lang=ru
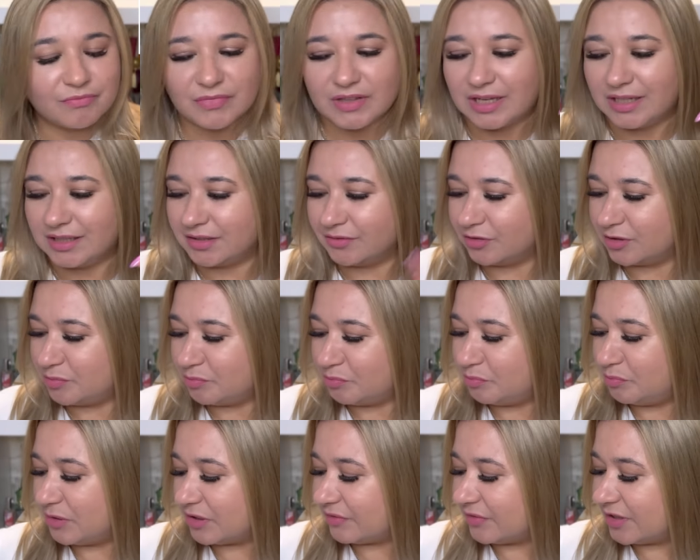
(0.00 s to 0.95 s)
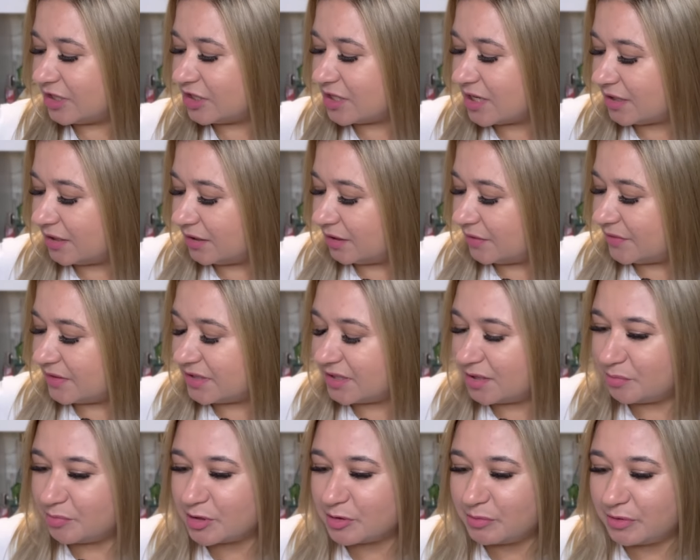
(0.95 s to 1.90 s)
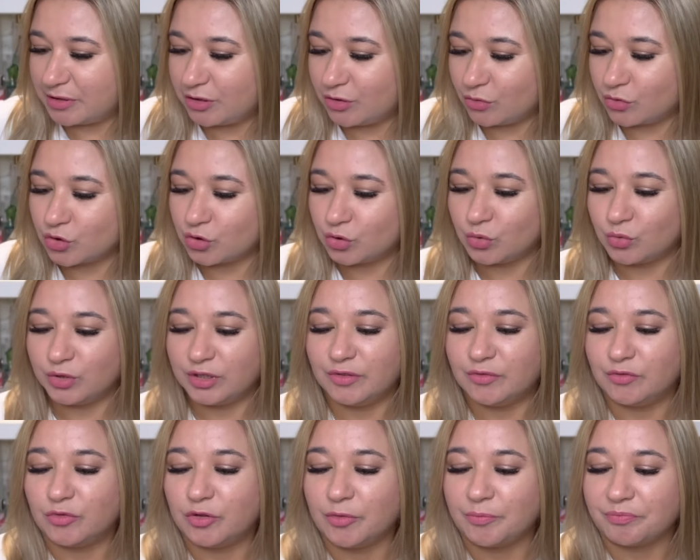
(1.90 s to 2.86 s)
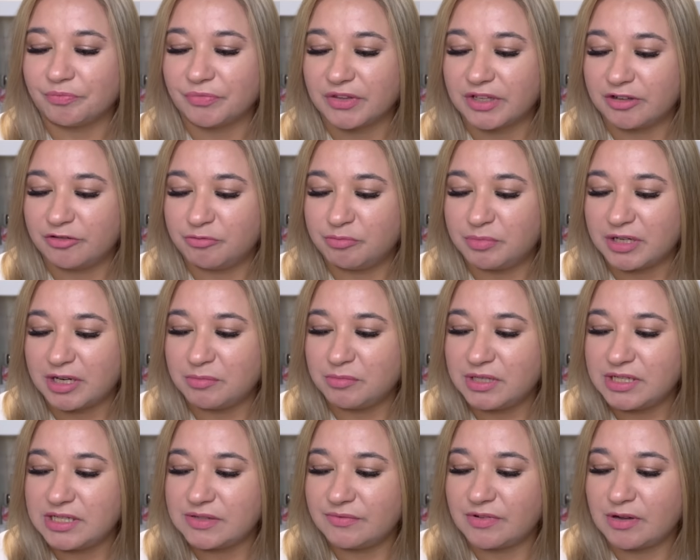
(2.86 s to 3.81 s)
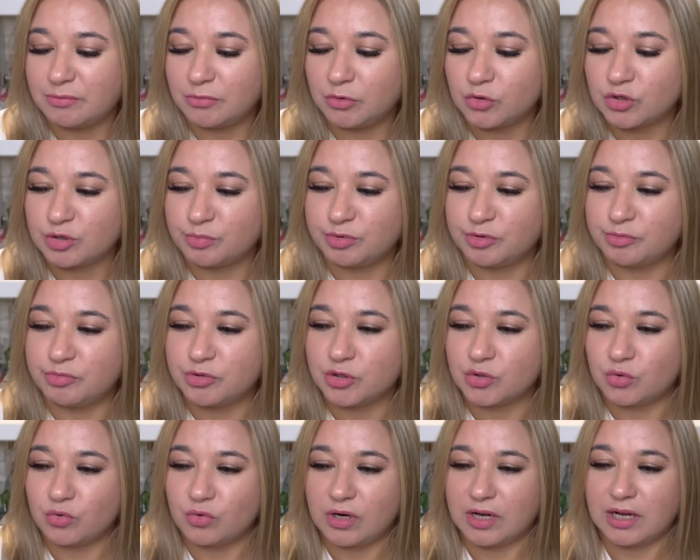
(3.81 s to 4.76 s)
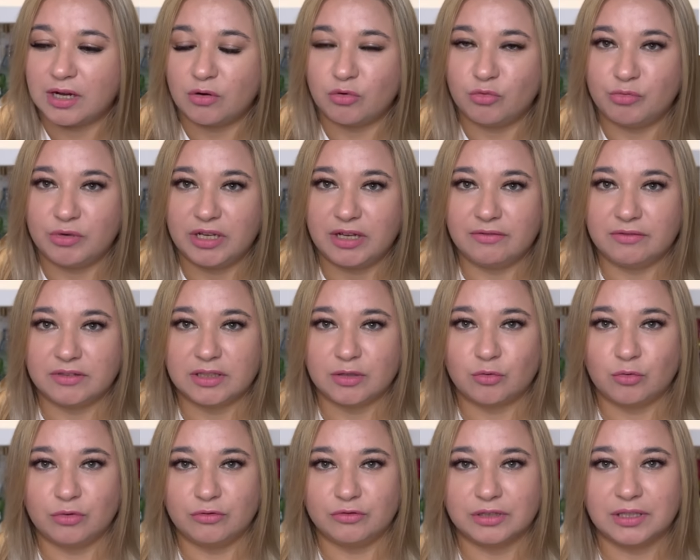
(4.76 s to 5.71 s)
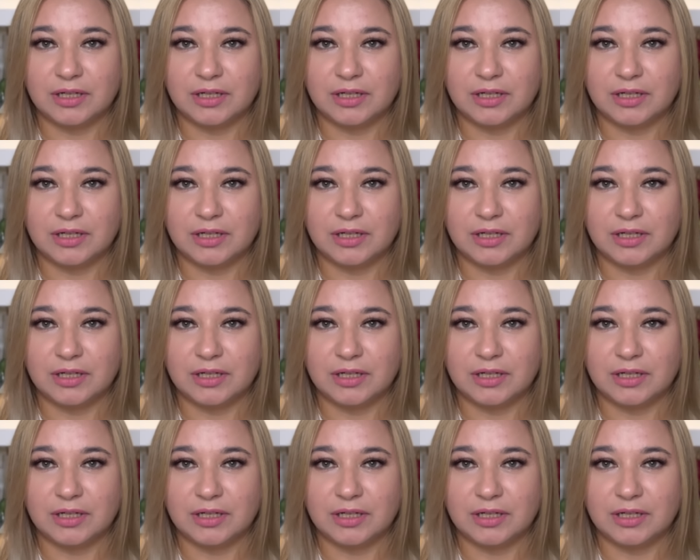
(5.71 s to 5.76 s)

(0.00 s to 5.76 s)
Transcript: Это вот первоначально, давайте я посмотрю, что у него э, в пирамиде, вам тоже подпишу, а у меня вот такой вот